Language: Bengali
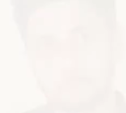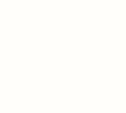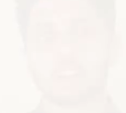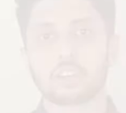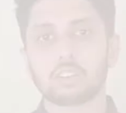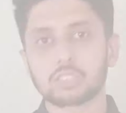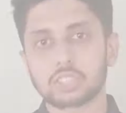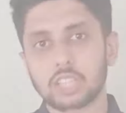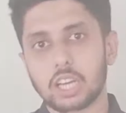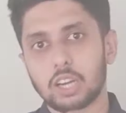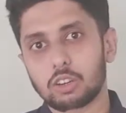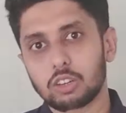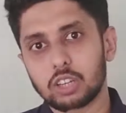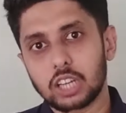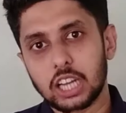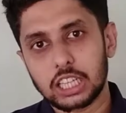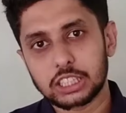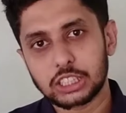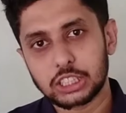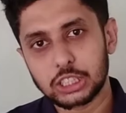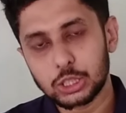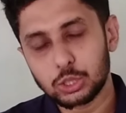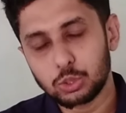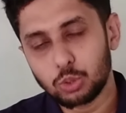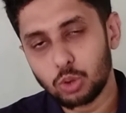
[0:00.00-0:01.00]
এখন তাহলে
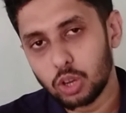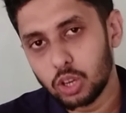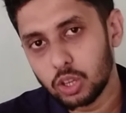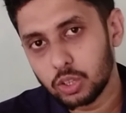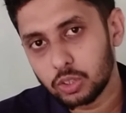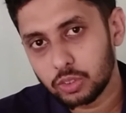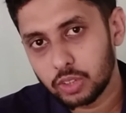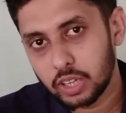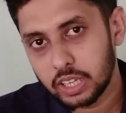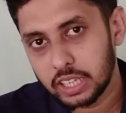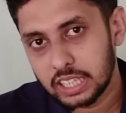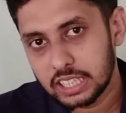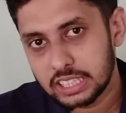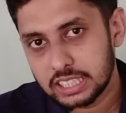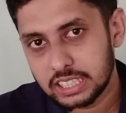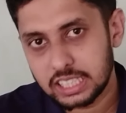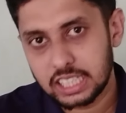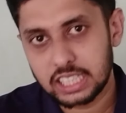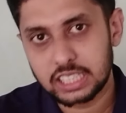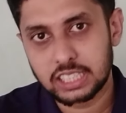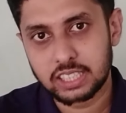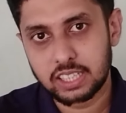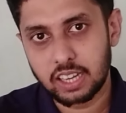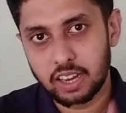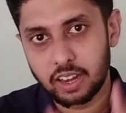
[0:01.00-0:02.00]
আসি ডুয়োলিঙ্গো ইংলিশ
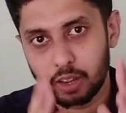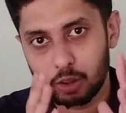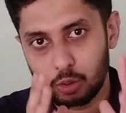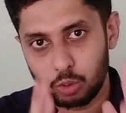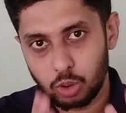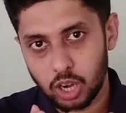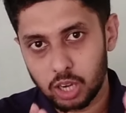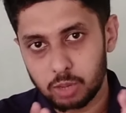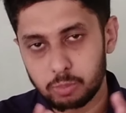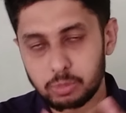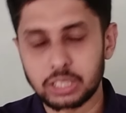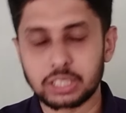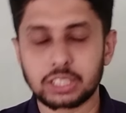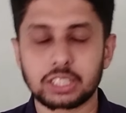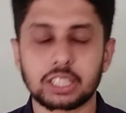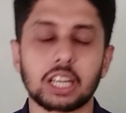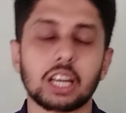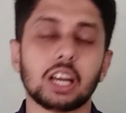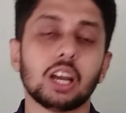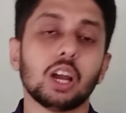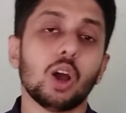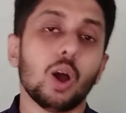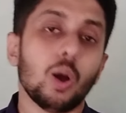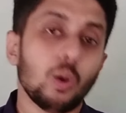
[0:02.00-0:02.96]
টেস্টের রিকোয়ারমেন্টে